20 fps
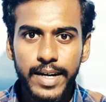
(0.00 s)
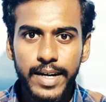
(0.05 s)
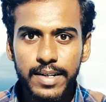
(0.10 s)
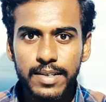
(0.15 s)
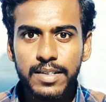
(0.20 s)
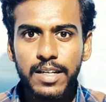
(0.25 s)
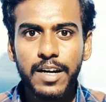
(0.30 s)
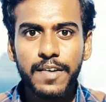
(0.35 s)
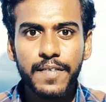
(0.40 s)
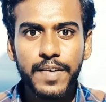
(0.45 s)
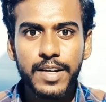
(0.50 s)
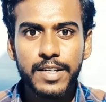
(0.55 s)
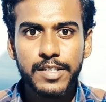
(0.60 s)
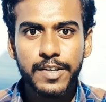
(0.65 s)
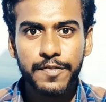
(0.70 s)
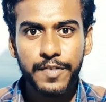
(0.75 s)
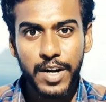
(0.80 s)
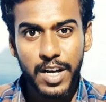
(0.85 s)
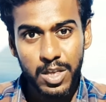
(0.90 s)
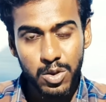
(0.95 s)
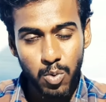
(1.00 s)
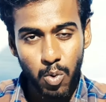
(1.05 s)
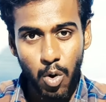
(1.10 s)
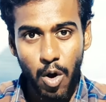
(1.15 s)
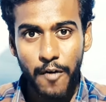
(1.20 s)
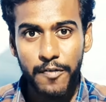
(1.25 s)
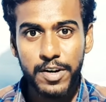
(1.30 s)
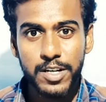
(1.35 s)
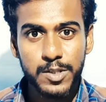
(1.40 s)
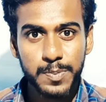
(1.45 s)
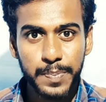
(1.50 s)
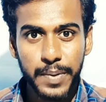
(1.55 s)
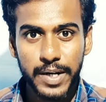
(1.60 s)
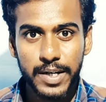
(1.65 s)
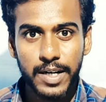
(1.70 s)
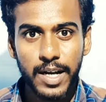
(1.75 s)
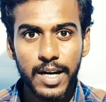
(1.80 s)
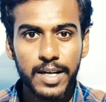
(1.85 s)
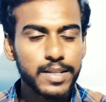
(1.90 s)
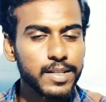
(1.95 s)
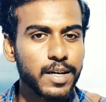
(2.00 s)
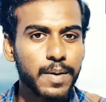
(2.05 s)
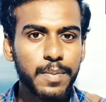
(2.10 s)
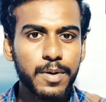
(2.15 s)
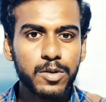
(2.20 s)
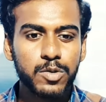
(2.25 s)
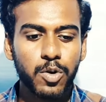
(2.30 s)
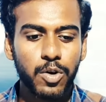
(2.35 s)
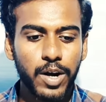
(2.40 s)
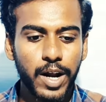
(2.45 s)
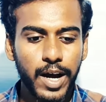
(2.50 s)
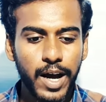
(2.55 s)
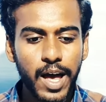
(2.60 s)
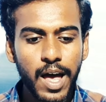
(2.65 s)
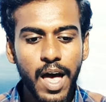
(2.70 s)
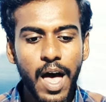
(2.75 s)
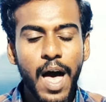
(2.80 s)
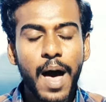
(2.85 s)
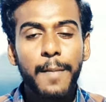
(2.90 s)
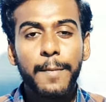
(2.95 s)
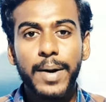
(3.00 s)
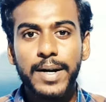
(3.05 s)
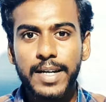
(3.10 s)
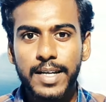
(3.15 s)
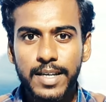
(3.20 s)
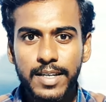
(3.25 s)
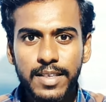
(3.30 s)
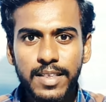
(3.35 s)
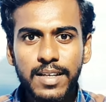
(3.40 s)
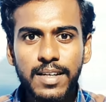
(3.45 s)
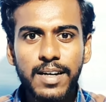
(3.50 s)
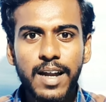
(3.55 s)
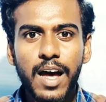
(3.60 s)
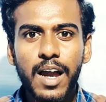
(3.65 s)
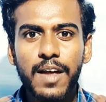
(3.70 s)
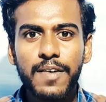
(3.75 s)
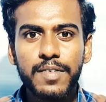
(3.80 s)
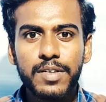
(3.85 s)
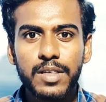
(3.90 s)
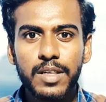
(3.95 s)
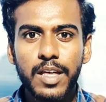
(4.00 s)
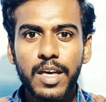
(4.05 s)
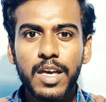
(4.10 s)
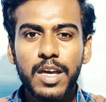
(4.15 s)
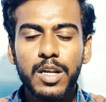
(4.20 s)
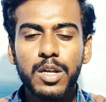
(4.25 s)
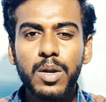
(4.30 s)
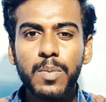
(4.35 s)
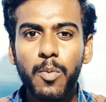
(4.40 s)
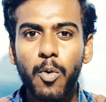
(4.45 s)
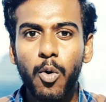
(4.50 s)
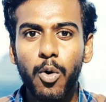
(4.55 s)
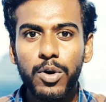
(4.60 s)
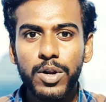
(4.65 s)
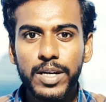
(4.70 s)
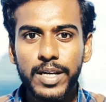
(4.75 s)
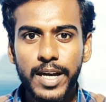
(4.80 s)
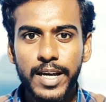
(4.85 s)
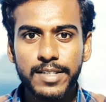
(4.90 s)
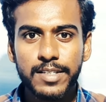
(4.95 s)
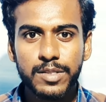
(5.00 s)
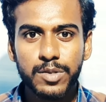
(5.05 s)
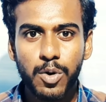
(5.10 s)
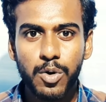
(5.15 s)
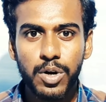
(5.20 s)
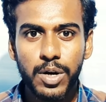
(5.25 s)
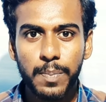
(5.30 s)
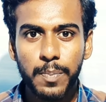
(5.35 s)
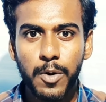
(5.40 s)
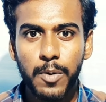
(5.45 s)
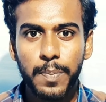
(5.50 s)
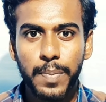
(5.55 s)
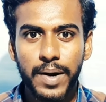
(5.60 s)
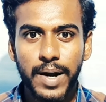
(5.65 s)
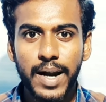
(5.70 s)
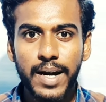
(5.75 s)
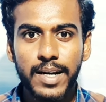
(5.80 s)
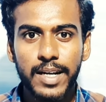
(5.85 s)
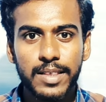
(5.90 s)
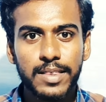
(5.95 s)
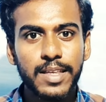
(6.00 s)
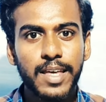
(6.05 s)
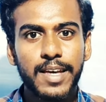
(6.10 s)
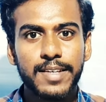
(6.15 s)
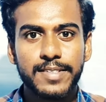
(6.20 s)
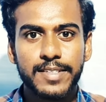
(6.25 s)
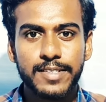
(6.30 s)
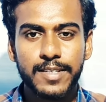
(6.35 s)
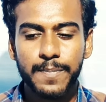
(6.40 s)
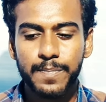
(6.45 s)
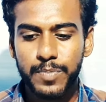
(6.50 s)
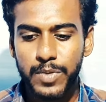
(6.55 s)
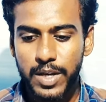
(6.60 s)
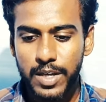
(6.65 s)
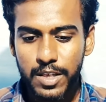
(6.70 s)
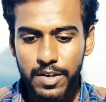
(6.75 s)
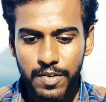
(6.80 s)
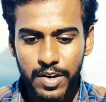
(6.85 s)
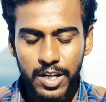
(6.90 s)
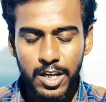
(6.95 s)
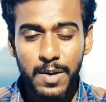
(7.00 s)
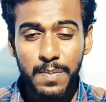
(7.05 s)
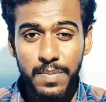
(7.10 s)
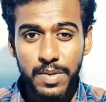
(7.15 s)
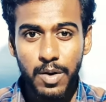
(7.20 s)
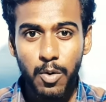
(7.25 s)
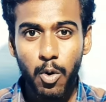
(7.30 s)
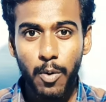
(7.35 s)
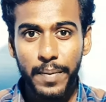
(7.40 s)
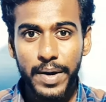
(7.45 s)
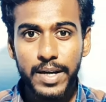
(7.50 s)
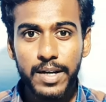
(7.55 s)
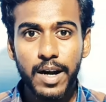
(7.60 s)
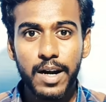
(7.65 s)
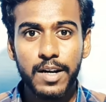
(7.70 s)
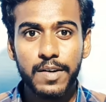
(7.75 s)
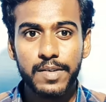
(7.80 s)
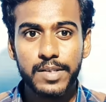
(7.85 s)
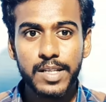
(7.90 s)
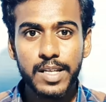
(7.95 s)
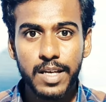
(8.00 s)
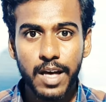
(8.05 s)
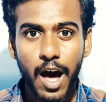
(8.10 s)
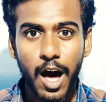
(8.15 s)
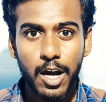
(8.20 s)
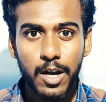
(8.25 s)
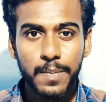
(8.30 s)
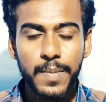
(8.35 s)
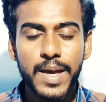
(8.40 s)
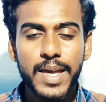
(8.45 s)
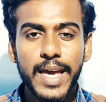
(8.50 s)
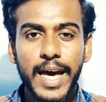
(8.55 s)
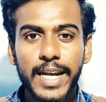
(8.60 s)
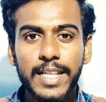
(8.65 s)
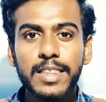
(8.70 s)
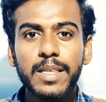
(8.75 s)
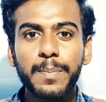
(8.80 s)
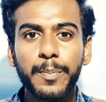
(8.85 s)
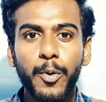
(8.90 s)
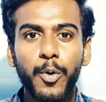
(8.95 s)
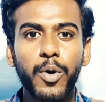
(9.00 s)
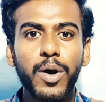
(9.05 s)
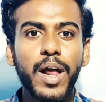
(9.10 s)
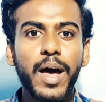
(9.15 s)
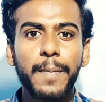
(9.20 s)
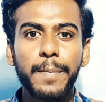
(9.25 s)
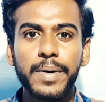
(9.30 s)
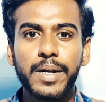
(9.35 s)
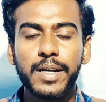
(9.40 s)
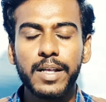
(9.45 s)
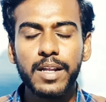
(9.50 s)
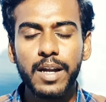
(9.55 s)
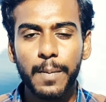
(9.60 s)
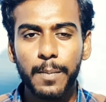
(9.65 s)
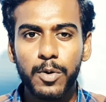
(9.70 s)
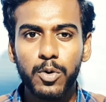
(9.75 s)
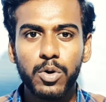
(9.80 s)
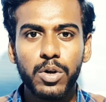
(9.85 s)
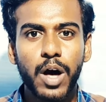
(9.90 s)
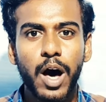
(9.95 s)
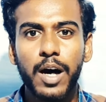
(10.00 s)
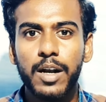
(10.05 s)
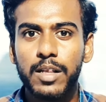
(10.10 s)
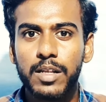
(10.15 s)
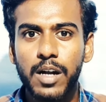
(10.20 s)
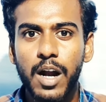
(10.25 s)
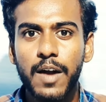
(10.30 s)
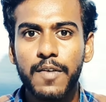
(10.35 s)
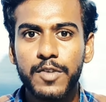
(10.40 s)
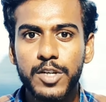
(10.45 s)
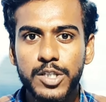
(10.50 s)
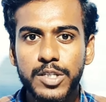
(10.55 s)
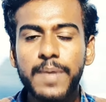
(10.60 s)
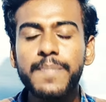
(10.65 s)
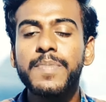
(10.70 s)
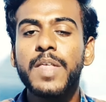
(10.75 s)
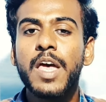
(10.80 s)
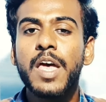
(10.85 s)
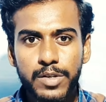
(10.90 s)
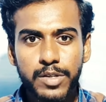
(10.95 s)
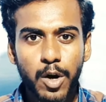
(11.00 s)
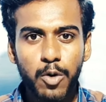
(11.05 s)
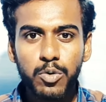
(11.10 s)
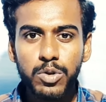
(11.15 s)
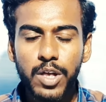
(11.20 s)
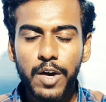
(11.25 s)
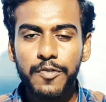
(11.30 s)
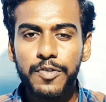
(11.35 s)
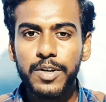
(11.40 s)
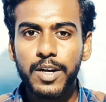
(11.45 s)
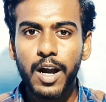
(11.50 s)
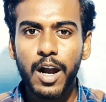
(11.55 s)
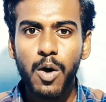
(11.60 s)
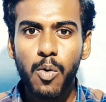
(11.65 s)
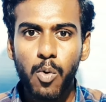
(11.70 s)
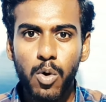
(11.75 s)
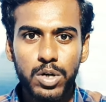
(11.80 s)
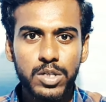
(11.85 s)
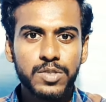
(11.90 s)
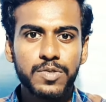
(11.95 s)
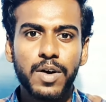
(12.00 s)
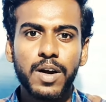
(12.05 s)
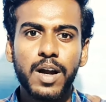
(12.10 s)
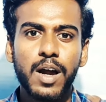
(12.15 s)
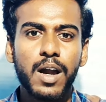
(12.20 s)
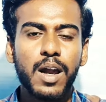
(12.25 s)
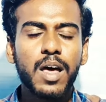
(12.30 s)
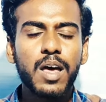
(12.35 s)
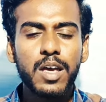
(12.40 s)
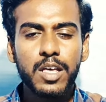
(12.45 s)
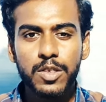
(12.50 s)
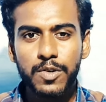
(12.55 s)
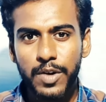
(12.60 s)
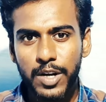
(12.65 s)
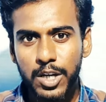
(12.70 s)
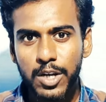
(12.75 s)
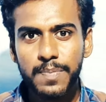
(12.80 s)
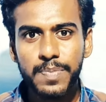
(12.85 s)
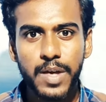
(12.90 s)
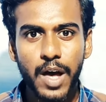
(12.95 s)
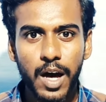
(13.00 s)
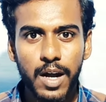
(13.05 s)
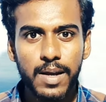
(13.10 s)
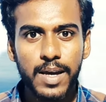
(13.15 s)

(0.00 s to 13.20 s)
டெல்டா வைரஸை விட இது ஓவரா ஸ்ப்ரெட் ஆகுது அப்படின்னு சொல்றாங்க பட் இதனால வந்து இன்னும் ஒரு கேசஸ்க்கும் ரிப்போர்ட் பண்ணல டெத் கேசஸ் இது வரைக்கும் ஒமேக்ரானுக்கு வந்து யாருமே இறந்து போகல அப்படிங்கிறது நம்மளுக்கு ஒரு ஆறுதலான விஷயம் சவுத் ஆப்பிரிக்கால ஓட்ஸ்வானால இது வரைக்கும்